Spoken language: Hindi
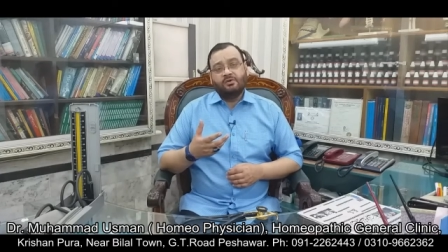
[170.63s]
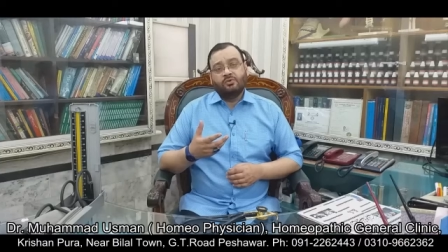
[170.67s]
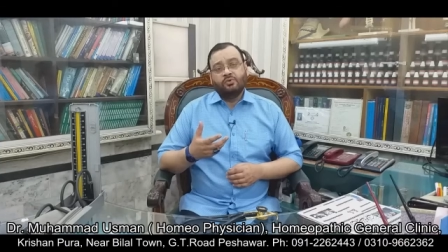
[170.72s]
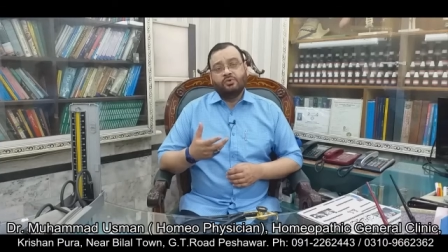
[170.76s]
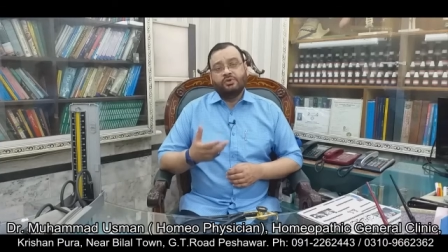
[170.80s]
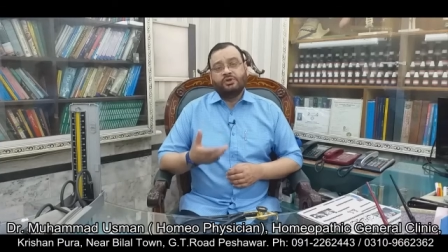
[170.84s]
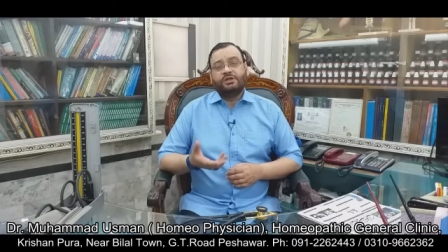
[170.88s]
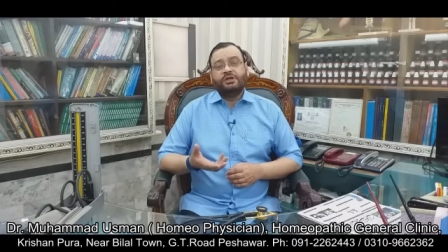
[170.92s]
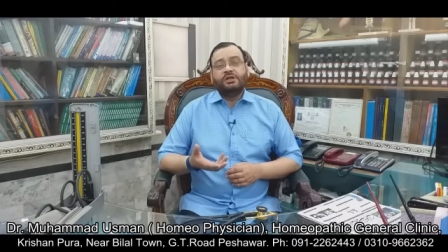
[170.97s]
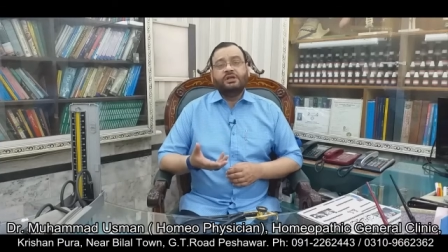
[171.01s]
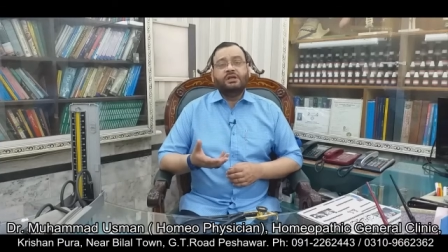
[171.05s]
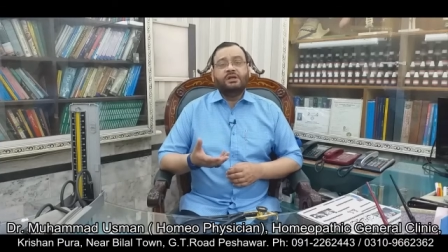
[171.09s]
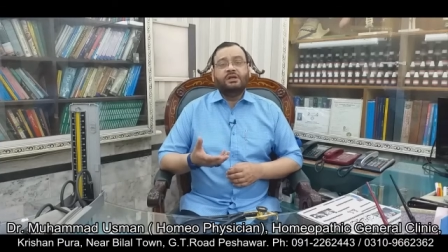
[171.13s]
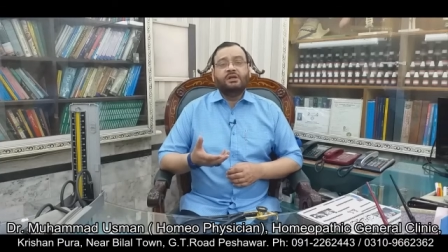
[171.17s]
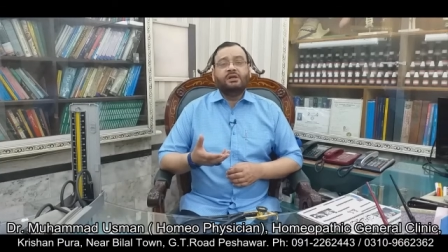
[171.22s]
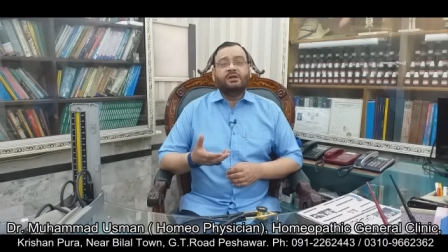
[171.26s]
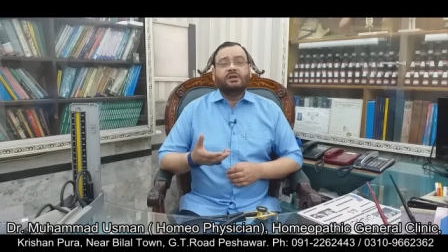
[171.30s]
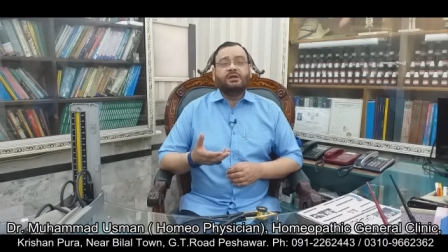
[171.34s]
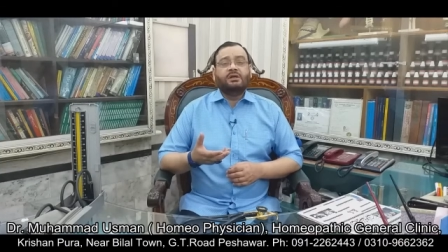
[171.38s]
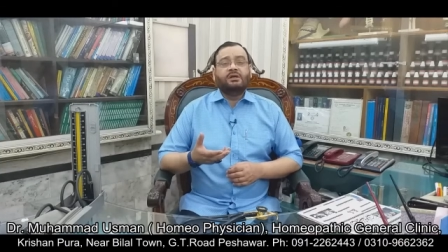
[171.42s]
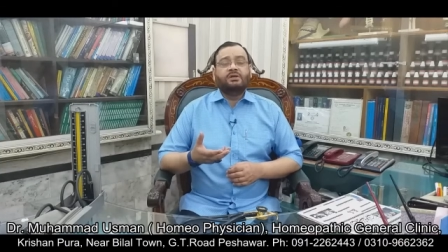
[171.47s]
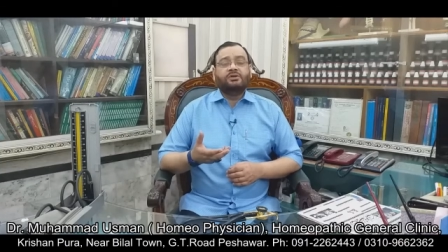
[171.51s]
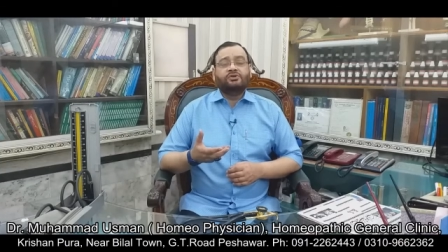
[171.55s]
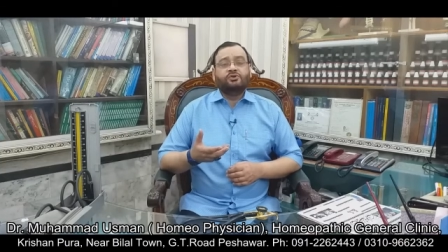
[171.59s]
उनकी
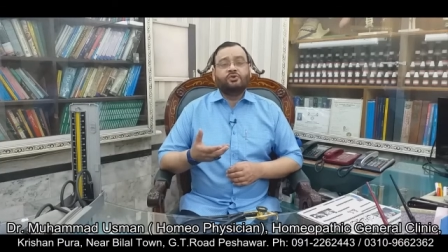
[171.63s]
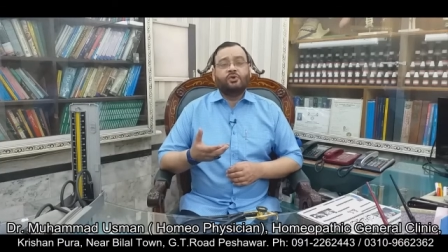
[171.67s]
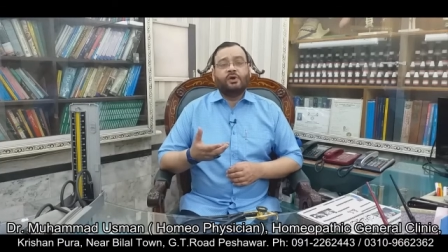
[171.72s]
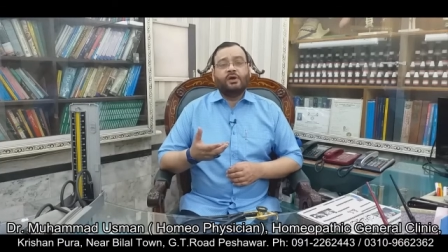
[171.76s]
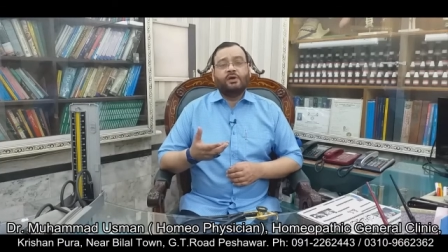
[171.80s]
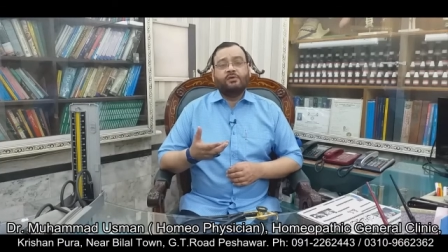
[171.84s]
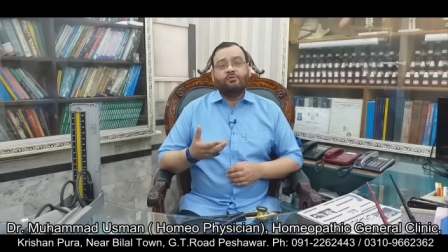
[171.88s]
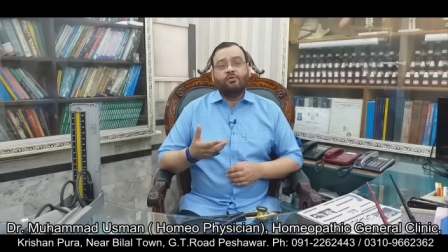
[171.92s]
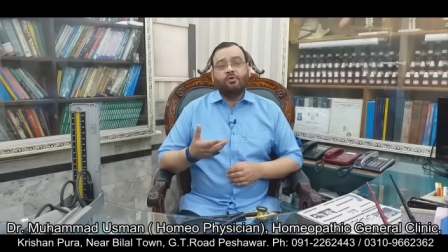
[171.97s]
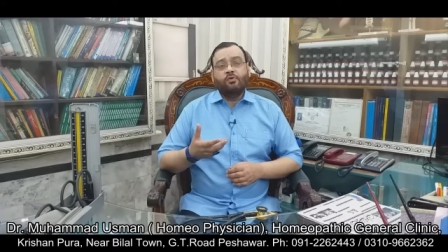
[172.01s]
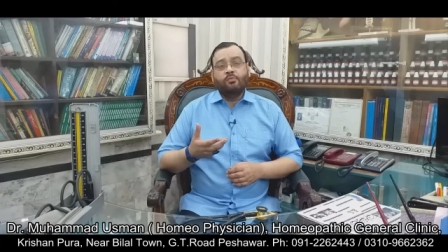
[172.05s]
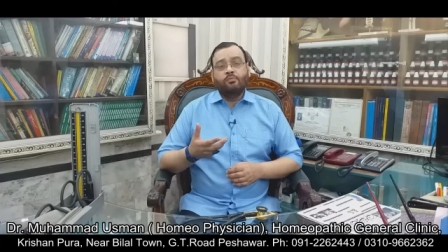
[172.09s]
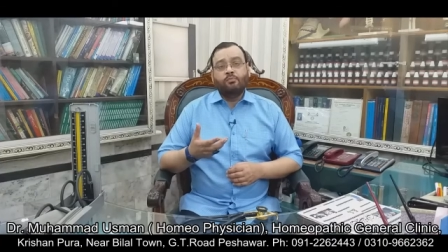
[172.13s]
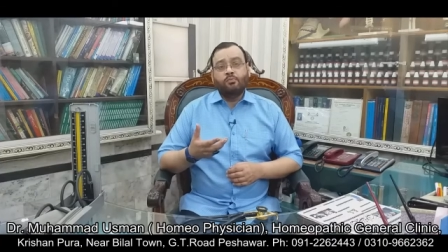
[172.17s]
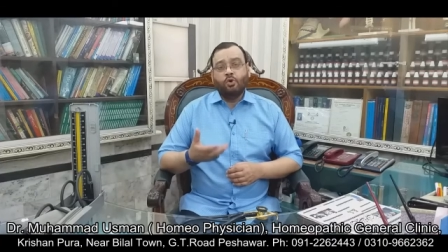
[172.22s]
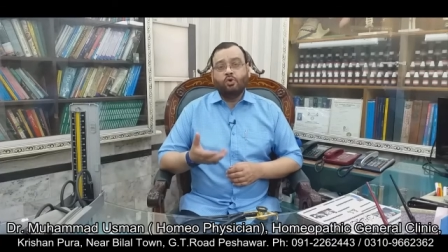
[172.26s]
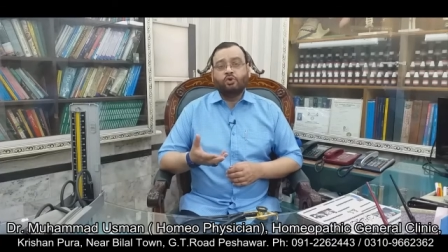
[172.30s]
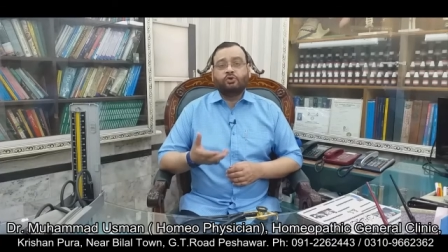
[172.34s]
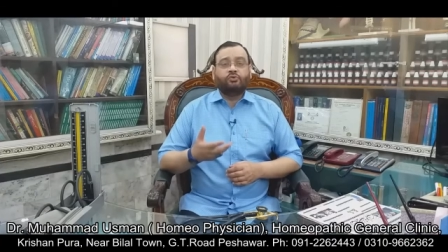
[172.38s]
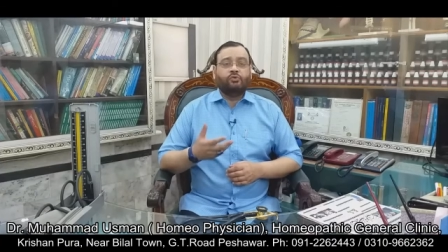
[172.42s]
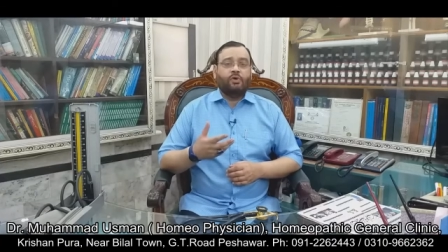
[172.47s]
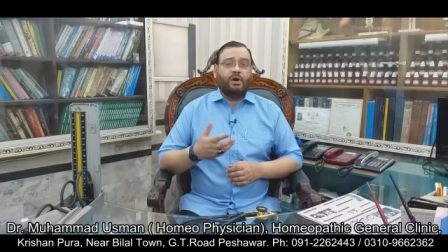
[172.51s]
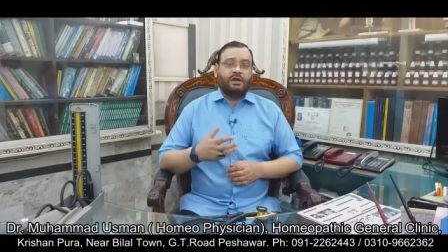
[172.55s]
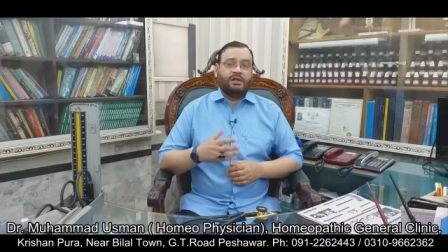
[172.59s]
जो है वो
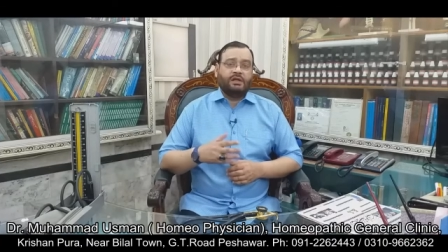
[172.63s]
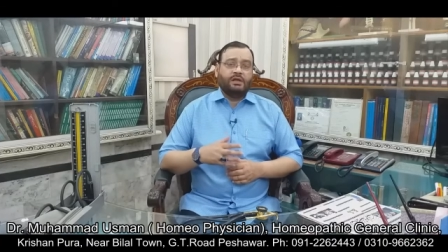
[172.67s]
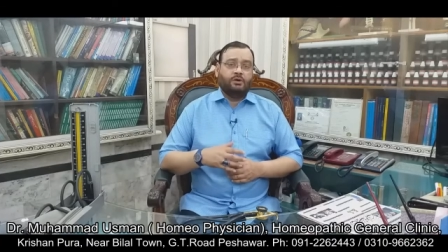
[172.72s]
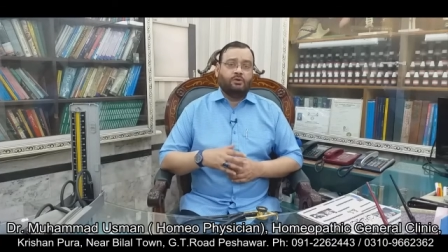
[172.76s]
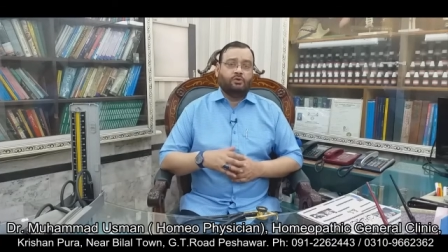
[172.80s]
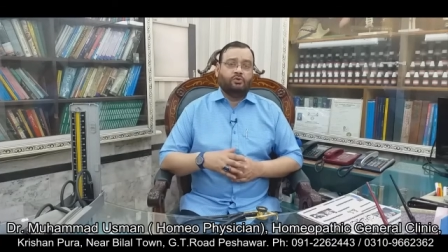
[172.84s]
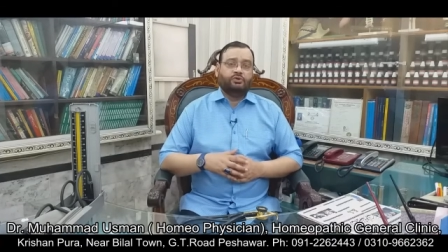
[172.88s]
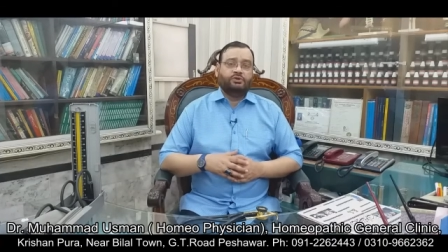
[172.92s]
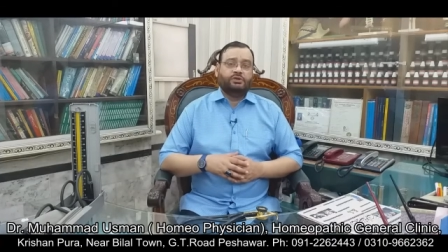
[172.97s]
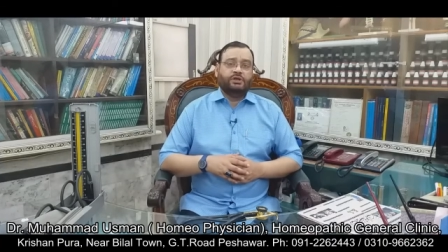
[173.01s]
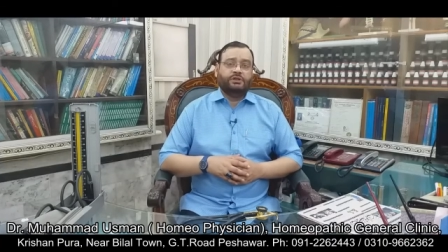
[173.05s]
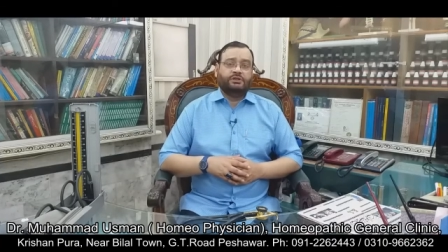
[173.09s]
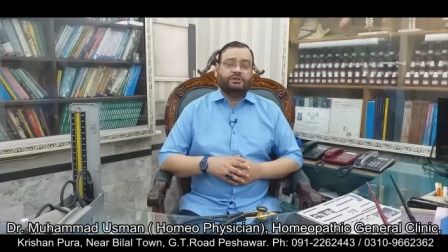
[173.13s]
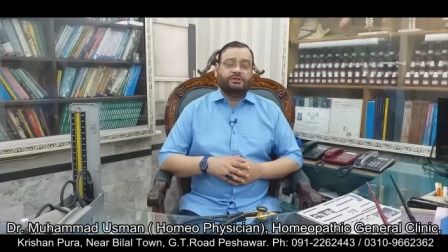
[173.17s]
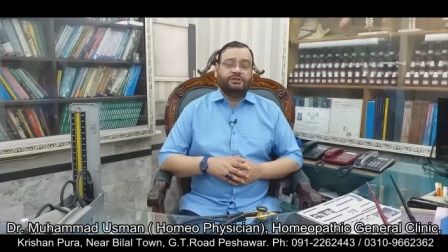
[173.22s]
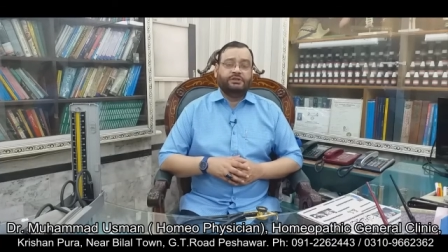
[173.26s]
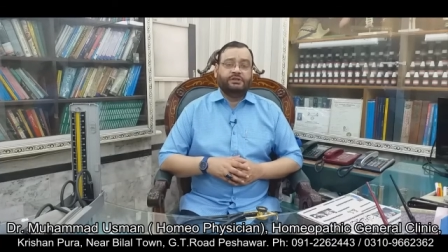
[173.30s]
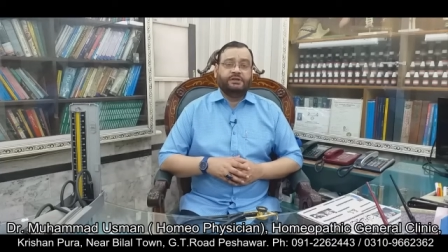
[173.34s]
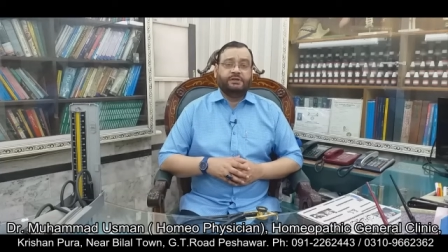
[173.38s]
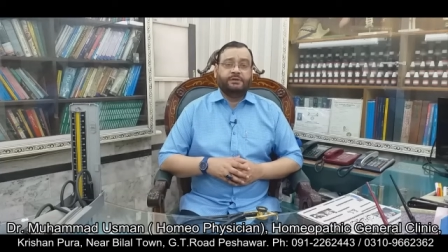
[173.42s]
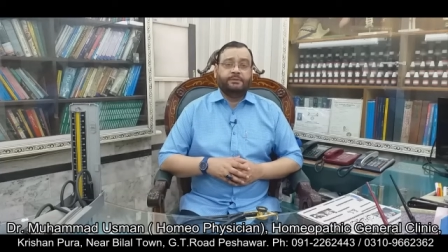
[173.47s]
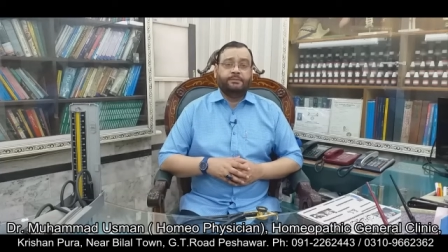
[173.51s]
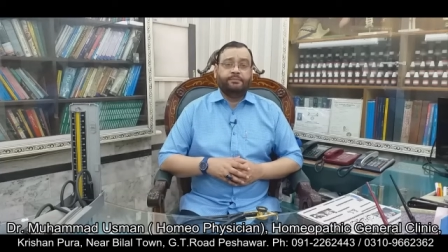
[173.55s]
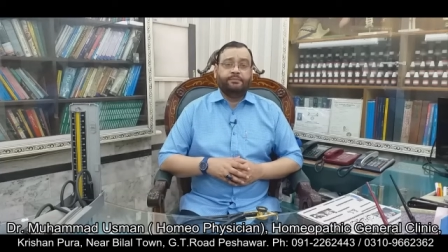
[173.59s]
मौत वाक़ हो जाती
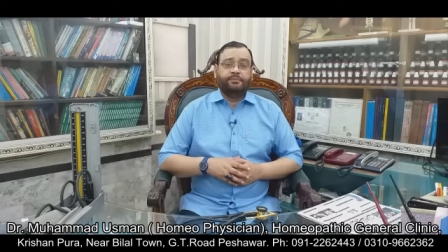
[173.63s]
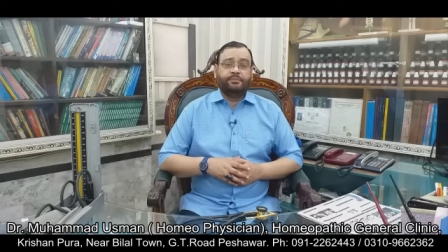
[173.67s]
है